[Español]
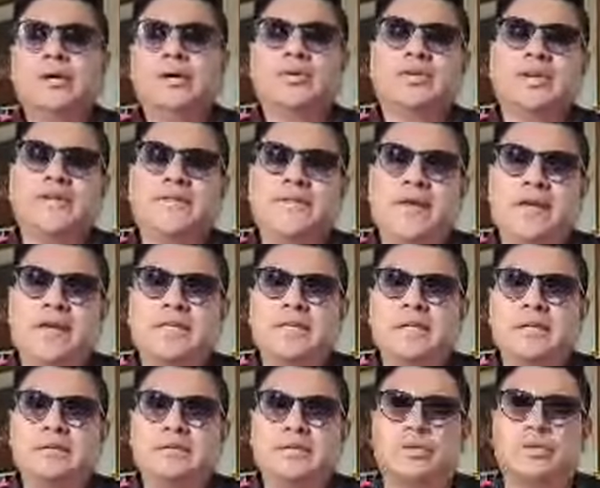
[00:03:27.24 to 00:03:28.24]
otra
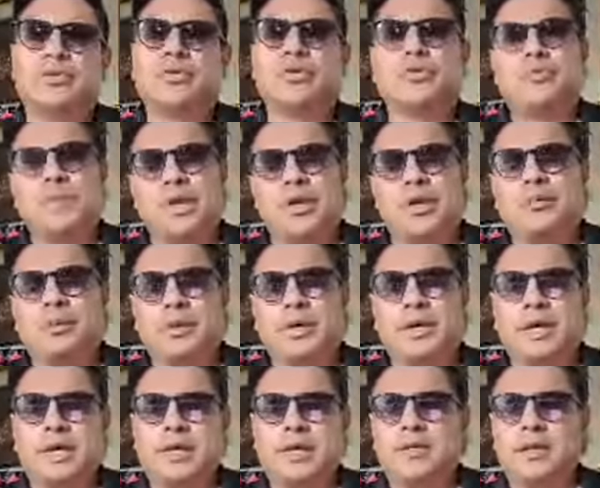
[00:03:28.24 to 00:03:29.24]
fecha, otro domingo,
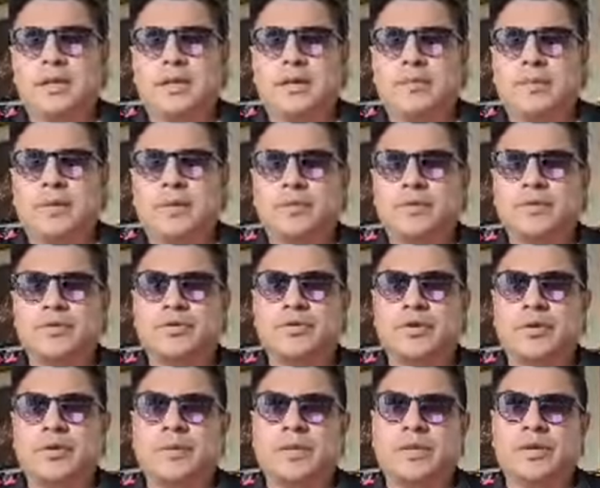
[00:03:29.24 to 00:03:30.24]
porque ellos le dan permiso
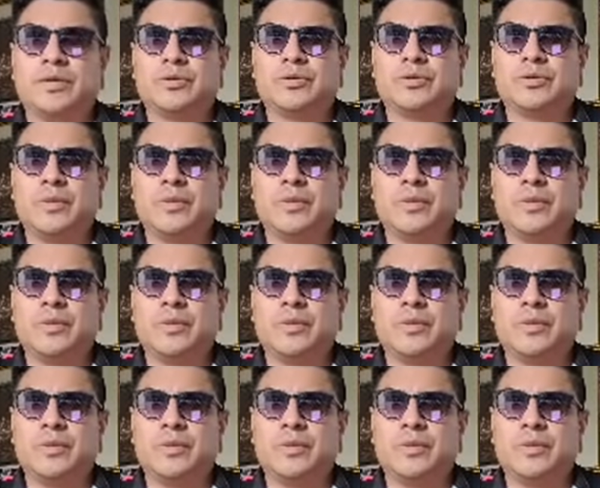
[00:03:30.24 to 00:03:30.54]
solamente los